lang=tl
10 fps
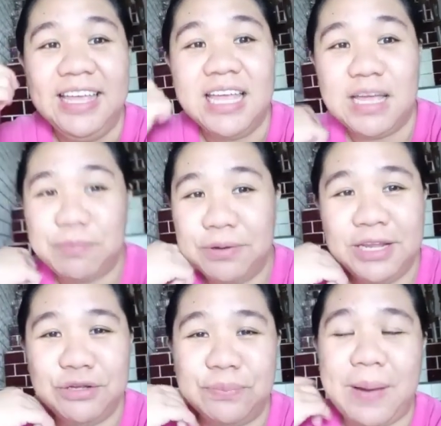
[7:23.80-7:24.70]

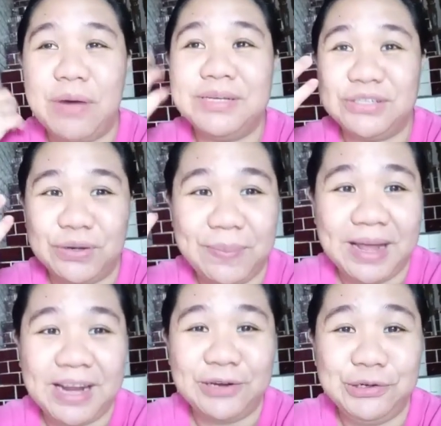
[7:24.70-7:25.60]
Ipunin yung pawis ko
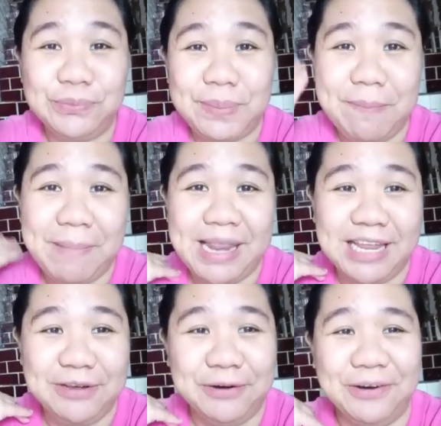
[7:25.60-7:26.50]
para yun yung
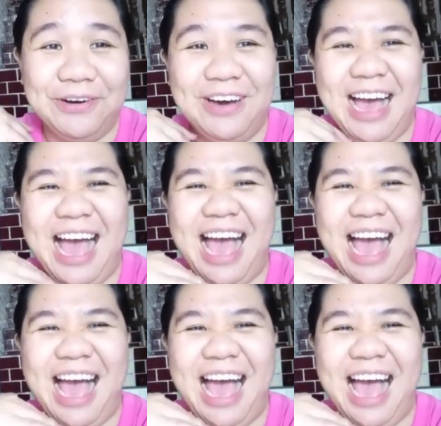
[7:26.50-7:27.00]
pampaligo.